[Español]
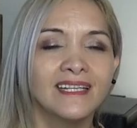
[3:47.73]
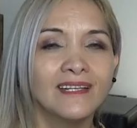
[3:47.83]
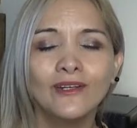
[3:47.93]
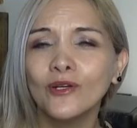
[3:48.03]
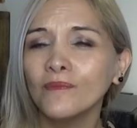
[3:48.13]

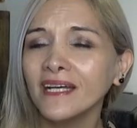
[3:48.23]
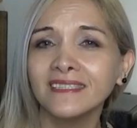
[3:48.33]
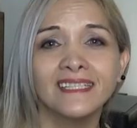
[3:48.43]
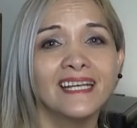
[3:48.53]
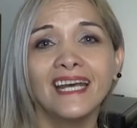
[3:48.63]
lo
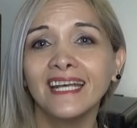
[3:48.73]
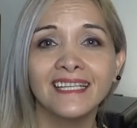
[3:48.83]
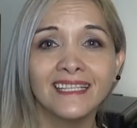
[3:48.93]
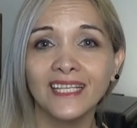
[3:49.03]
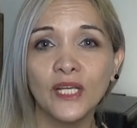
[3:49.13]
más
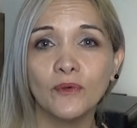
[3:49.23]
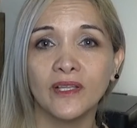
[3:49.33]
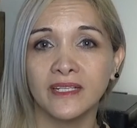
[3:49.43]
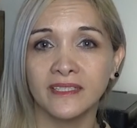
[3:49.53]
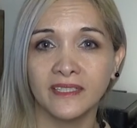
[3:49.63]
antiguo
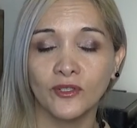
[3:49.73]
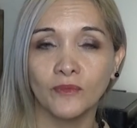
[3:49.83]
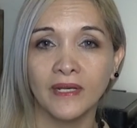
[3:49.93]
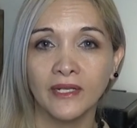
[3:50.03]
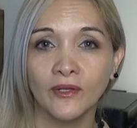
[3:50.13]
del ser
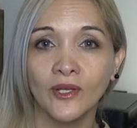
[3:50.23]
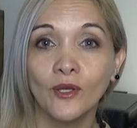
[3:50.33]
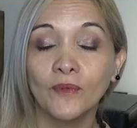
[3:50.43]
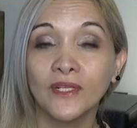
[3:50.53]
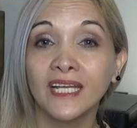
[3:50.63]
humano,
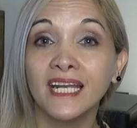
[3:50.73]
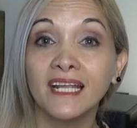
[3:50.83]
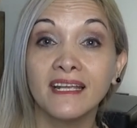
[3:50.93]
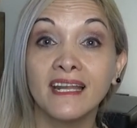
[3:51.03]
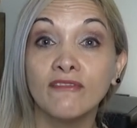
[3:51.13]
porque
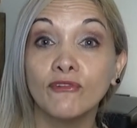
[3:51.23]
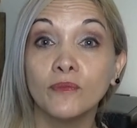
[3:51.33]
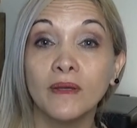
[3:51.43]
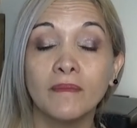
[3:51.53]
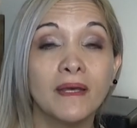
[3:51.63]
era la,
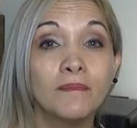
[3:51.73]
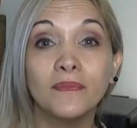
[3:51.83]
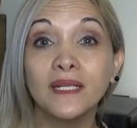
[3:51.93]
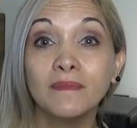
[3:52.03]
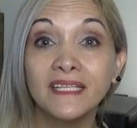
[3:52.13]
forma más
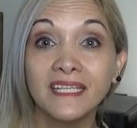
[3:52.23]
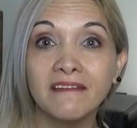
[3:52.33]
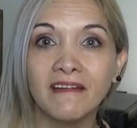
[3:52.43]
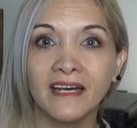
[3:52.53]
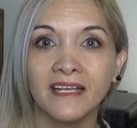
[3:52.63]

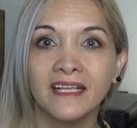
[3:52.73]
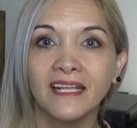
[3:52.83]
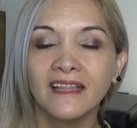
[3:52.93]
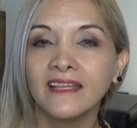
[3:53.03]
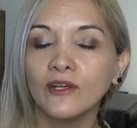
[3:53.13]
primitiva
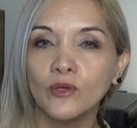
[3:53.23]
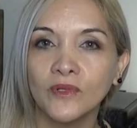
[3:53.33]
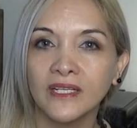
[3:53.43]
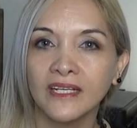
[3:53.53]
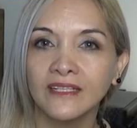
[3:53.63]
de
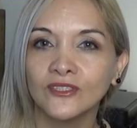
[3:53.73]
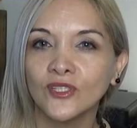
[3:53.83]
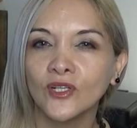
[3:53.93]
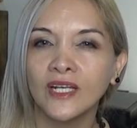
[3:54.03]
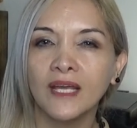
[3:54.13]

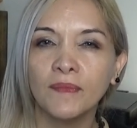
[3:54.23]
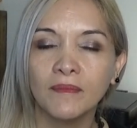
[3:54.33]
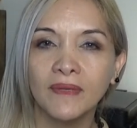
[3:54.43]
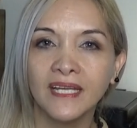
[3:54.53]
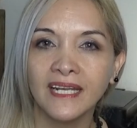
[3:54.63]
comunicación, la
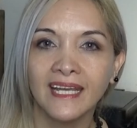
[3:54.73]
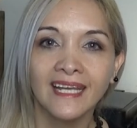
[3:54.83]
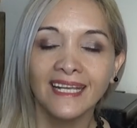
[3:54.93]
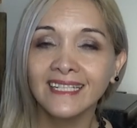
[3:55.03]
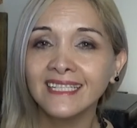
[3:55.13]
primera,
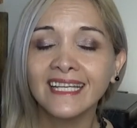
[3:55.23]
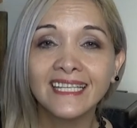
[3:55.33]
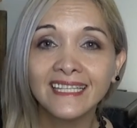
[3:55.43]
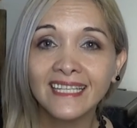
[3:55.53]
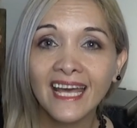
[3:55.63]
esa que
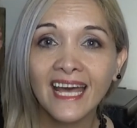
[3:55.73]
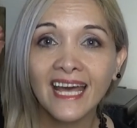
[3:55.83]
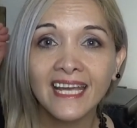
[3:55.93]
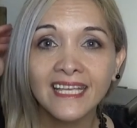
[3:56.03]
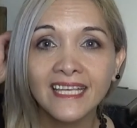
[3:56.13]
está
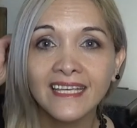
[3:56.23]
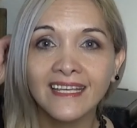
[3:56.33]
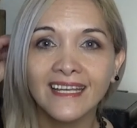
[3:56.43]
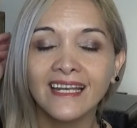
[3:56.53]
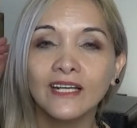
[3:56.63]
ahí
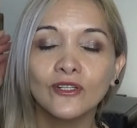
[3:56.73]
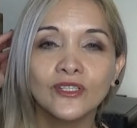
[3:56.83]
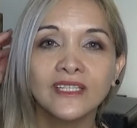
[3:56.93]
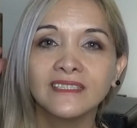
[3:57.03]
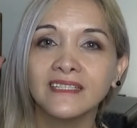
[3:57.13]
en la
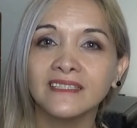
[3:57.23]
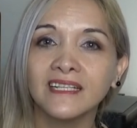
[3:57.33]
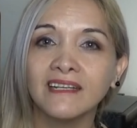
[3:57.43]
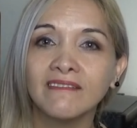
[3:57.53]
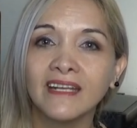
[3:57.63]
corteza
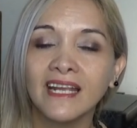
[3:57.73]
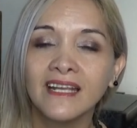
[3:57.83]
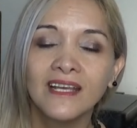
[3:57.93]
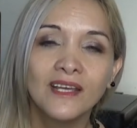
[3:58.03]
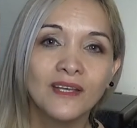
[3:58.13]
cerebral
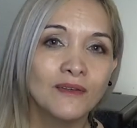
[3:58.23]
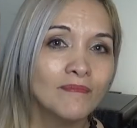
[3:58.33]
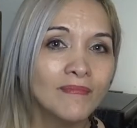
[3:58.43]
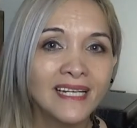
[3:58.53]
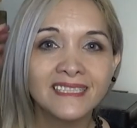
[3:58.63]

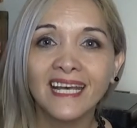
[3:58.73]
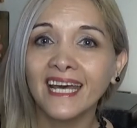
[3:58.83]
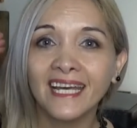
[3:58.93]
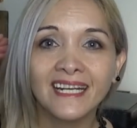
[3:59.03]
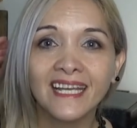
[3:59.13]
más
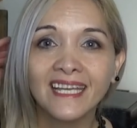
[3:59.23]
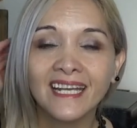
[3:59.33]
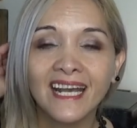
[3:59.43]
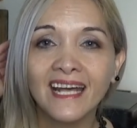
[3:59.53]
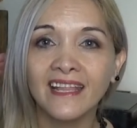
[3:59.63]

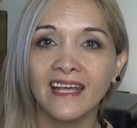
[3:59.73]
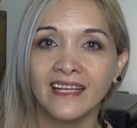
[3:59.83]
arraigada